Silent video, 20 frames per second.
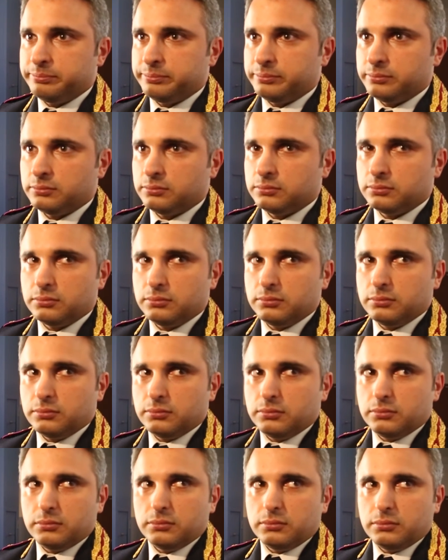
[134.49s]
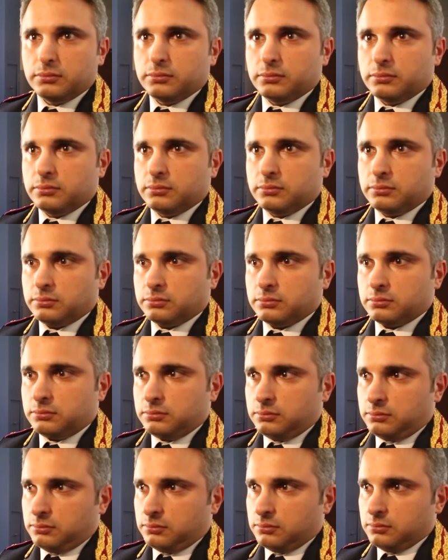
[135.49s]
Sul mercato la
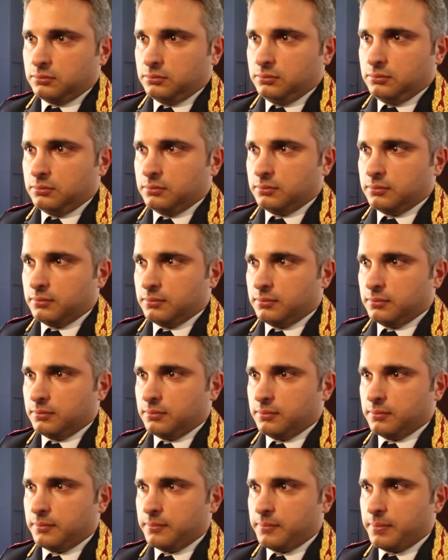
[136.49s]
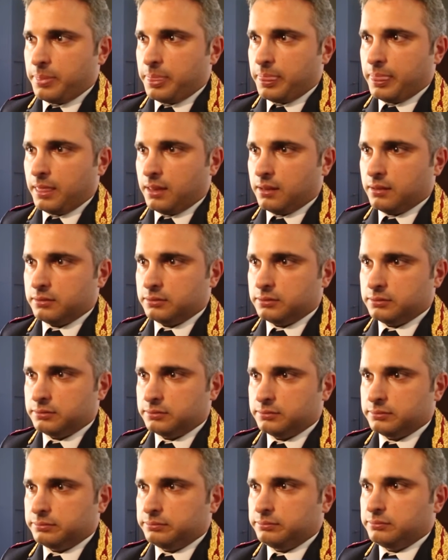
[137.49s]
droga sequestrata quanto
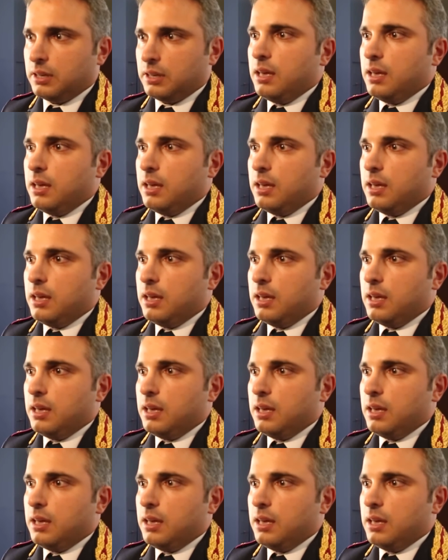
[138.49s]
valeva?